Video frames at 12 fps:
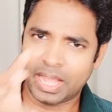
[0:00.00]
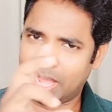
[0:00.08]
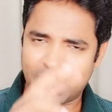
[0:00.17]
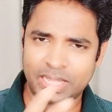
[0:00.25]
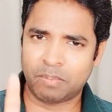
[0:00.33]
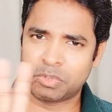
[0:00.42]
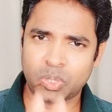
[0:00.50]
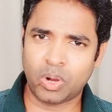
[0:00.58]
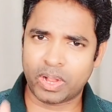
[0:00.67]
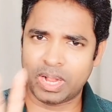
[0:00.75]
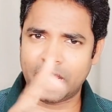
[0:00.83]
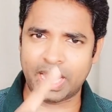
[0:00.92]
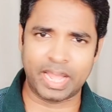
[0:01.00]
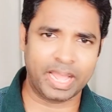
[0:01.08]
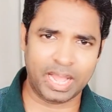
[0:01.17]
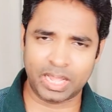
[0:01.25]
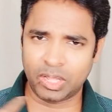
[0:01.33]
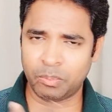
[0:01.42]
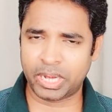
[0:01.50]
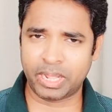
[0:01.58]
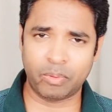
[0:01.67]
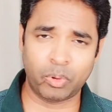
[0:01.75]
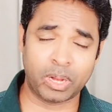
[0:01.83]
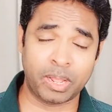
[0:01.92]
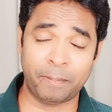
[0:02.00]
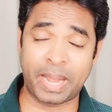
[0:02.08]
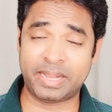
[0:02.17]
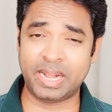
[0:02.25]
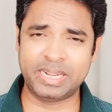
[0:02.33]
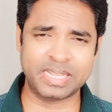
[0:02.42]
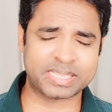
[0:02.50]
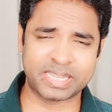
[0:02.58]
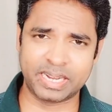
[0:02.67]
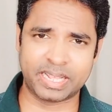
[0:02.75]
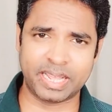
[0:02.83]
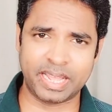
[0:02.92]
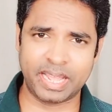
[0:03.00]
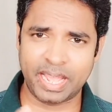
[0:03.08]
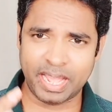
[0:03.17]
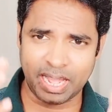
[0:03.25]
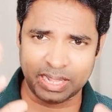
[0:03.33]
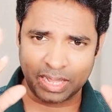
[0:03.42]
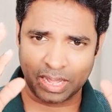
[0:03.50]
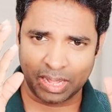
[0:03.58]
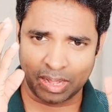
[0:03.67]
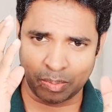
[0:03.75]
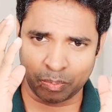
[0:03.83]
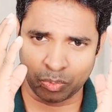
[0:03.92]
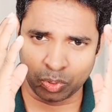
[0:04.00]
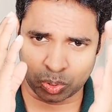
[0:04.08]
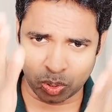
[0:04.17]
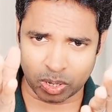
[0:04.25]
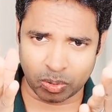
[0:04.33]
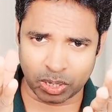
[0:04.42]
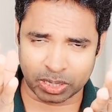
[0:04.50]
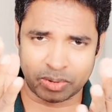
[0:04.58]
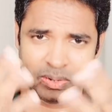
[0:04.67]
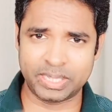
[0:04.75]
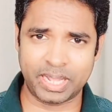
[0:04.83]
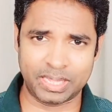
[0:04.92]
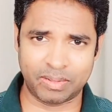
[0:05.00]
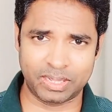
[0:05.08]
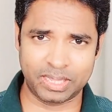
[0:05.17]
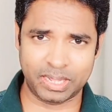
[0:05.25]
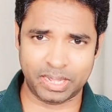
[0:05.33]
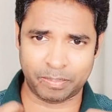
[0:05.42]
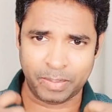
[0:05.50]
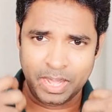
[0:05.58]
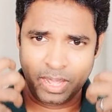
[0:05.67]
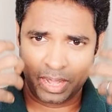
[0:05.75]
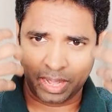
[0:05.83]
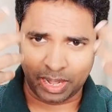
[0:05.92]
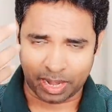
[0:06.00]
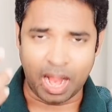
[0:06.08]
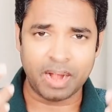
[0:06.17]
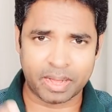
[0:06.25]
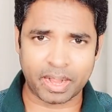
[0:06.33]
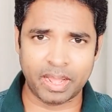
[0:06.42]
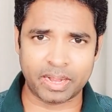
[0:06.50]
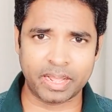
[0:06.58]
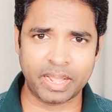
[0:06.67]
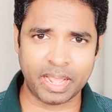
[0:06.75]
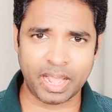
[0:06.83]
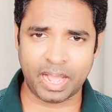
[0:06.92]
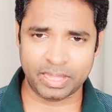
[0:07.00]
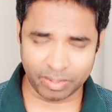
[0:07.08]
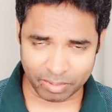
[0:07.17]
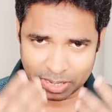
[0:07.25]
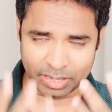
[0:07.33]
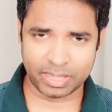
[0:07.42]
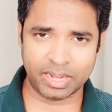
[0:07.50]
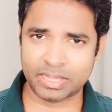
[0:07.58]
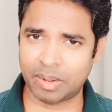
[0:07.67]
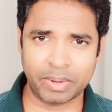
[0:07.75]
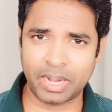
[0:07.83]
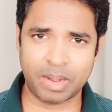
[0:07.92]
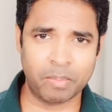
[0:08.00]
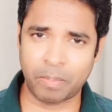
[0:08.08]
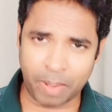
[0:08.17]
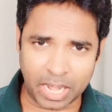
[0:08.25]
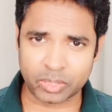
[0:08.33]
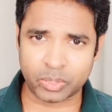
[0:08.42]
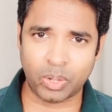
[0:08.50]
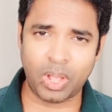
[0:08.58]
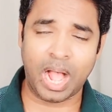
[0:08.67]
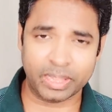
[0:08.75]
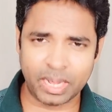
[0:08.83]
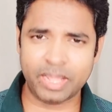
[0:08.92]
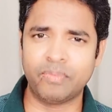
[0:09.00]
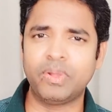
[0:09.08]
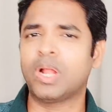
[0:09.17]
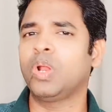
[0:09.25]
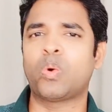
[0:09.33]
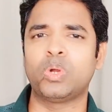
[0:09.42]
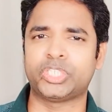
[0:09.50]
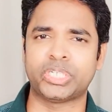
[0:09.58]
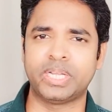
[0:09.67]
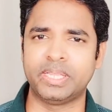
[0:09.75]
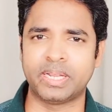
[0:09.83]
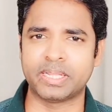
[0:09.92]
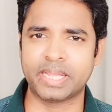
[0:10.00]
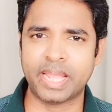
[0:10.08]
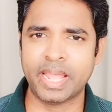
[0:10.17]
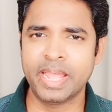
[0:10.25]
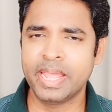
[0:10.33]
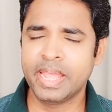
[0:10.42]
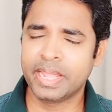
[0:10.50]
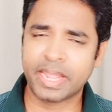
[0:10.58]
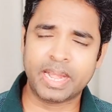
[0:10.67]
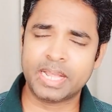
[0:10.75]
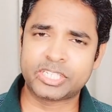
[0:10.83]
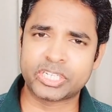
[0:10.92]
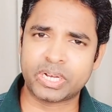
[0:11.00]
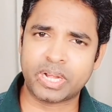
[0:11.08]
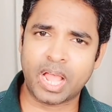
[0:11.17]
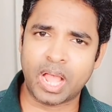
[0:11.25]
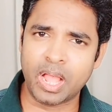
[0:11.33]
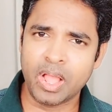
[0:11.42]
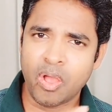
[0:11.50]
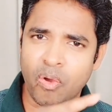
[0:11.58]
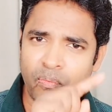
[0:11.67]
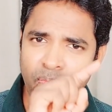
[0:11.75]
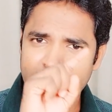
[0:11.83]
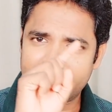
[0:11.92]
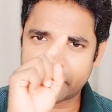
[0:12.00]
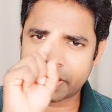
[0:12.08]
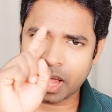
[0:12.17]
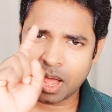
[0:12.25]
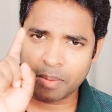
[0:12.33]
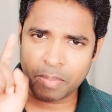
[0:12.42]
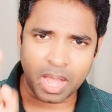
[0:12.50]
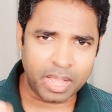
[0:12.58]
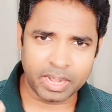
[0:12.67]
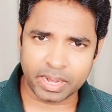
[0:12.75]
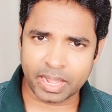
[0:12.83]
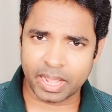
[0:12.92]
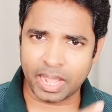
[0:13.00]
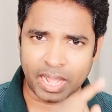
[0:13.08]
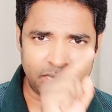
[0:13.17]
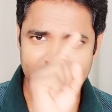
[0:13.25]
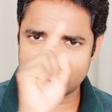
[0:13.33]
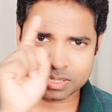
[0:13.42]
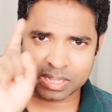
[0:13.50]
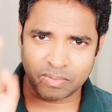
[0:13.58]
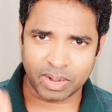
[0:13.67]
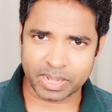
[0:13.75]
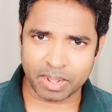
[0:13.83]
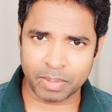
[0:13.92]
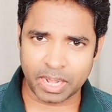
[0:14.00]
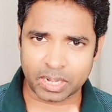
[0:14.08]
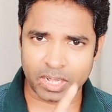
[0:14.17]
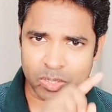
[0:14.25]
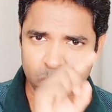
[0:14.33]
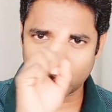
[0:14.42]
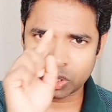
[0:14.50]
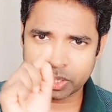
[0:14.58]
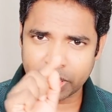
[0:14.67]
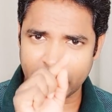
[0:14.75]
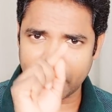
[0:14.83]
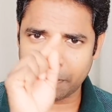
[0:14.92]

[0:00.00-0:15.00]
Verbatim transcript: அது நம்ம சொல்கிறோம்ல அந்த மாதிரி ஒரு மெட்டல் டிஸ்க் இருக்குது அந்த மூத்தோர் ஒருத்தர் வந்து அதை வந்து காட்டுறாரு அது இவங்களுக்கு தெரியுது அப்படின்லாம் நம்ம பார்த்தோம் அதில் இவங்களுக்கு ஒரு சின்னம் தெரியுது என்னாச்சுன்னா வட்டமாக இருக்குது அந்த டிஸ்க்கு வட்டமாக இருக்குது சுற்றி